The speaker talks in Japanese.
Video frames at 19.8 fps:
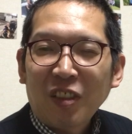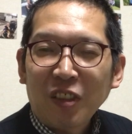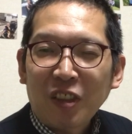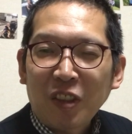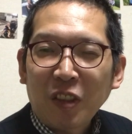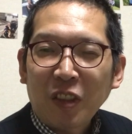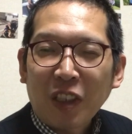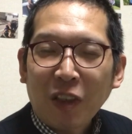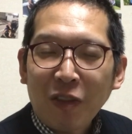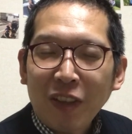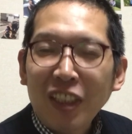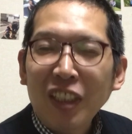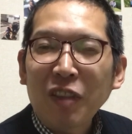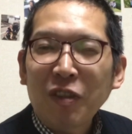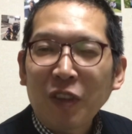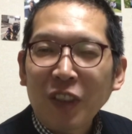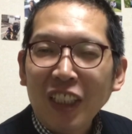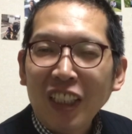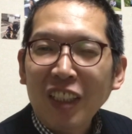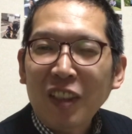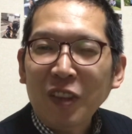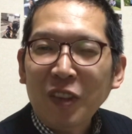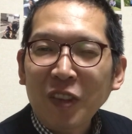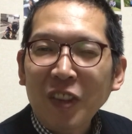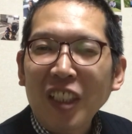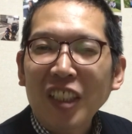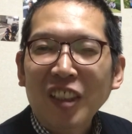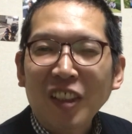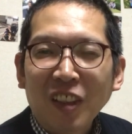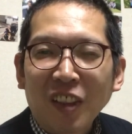ごちそう食べるのもいいこと
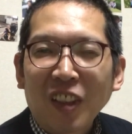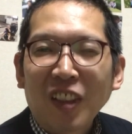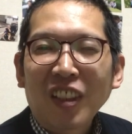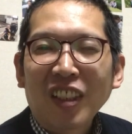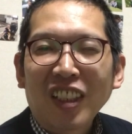でしょう